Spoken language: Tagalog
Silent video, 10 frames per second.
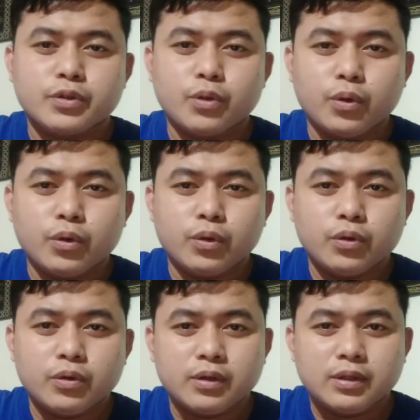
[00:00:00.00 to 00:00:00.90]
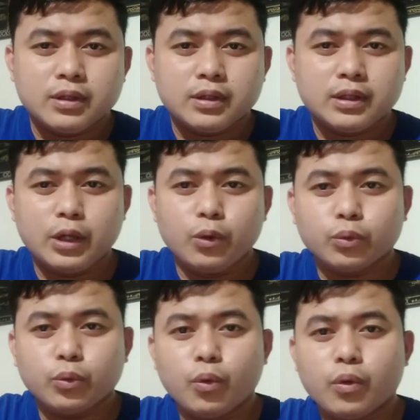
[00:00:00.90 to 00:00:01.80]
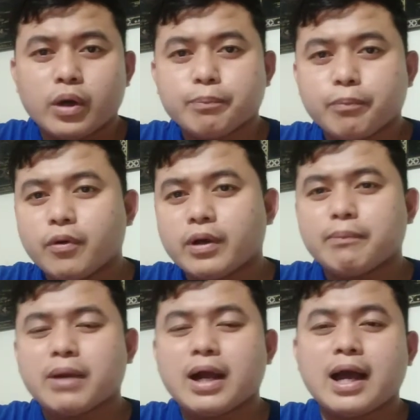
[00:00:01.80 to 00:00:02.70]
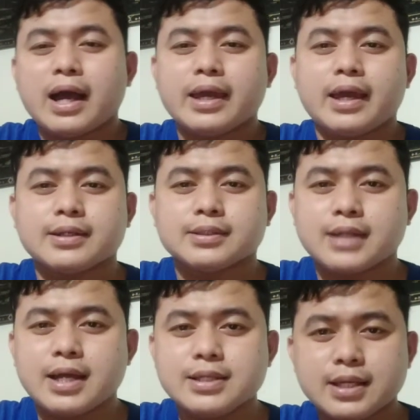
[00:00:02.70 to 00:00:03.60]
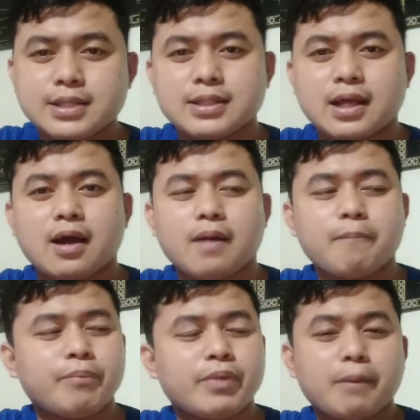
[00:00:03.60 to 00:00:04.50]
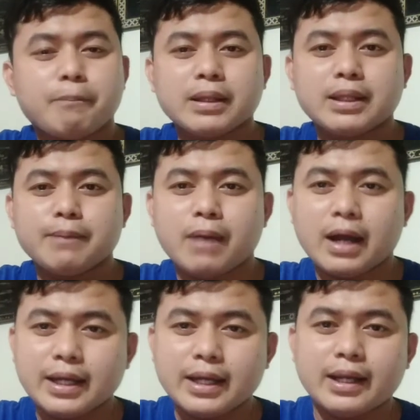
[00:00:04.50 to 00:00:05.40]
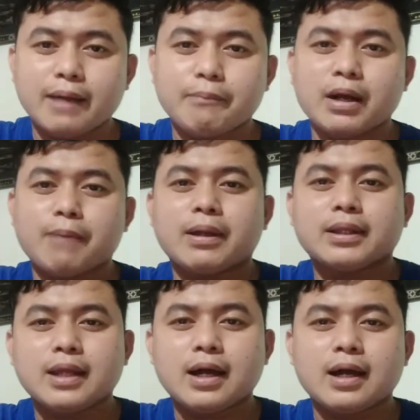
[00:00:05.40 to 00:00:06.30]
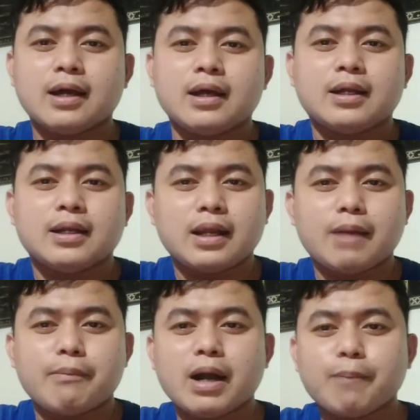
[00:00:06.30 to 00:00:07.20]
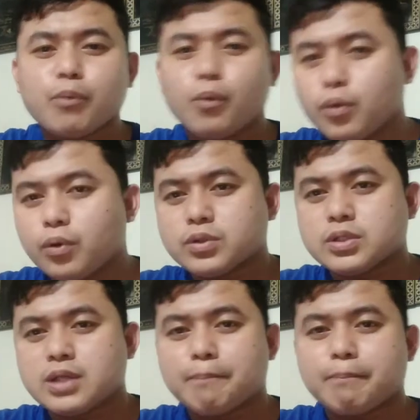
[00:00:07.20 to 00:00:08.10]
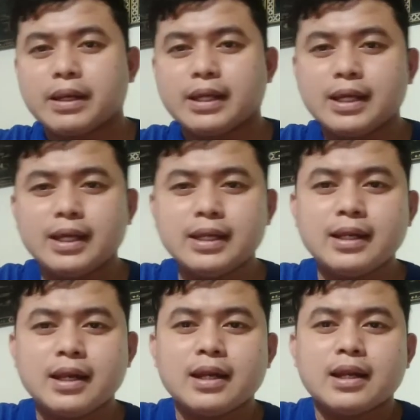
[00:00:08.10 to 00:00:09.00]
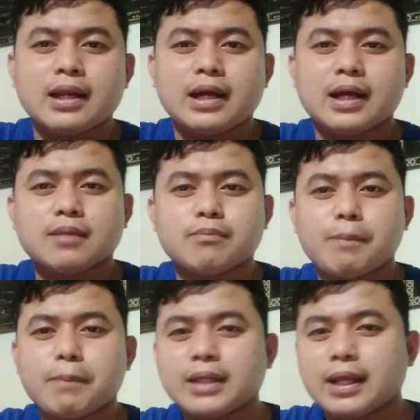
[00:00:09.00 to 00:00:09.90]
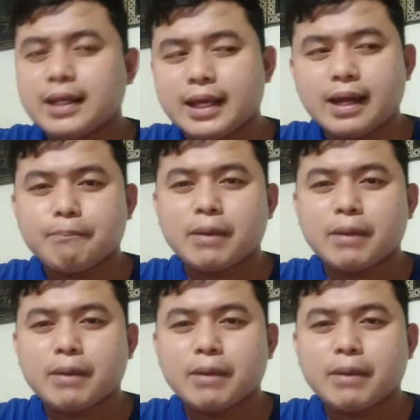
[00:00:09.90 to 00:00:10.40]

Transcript: So, tinutulungan po ng mga eye exercises na patibayin ang mga mata na makapukus ang paningin at mapadali